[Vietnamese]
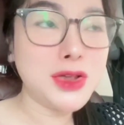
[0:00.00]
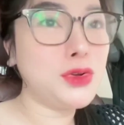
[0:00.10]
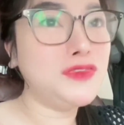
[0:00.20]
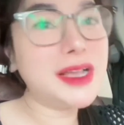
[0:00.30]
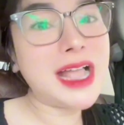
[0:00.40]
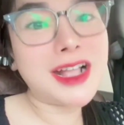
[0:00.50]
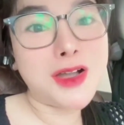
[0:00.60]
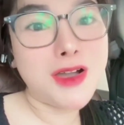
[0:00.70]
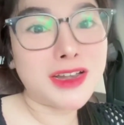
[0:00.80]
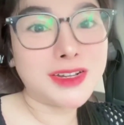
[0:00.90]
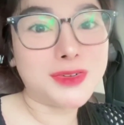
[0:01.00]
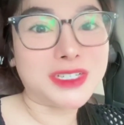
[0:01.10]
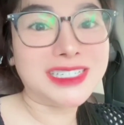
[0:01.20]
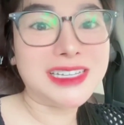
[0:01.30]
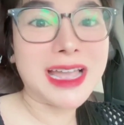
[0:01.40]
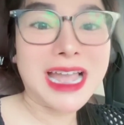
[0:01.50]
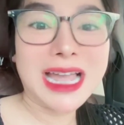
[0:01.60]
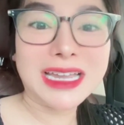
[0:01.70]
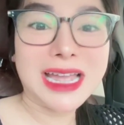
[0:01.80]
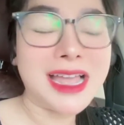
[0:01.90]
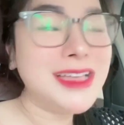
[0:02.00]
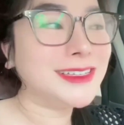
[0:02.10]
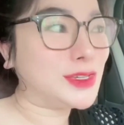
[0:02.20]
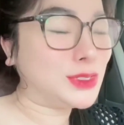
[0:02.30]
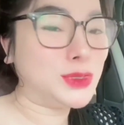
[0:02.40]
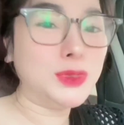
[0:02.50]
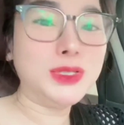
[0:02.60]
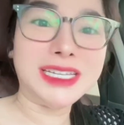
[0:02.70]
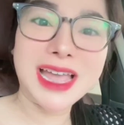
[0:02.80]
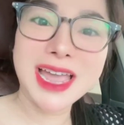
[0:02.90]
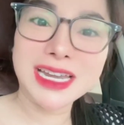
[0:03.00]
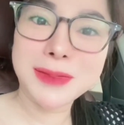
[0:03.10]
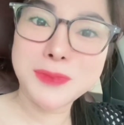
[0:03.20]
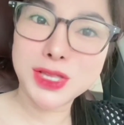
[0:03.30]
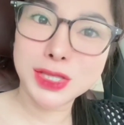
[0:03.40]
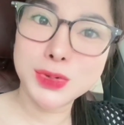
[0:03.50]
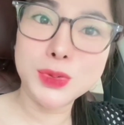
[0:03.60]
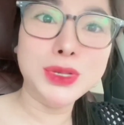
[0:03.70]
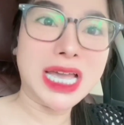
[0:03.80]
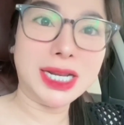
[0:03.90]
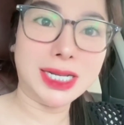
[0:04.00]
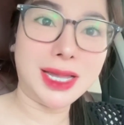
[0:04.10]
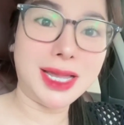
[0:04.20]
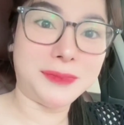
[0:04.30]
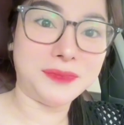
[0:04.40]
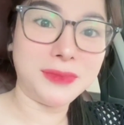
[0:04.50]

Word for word: đối với các con của chị hai á cho dù chị hai là một tù nhân á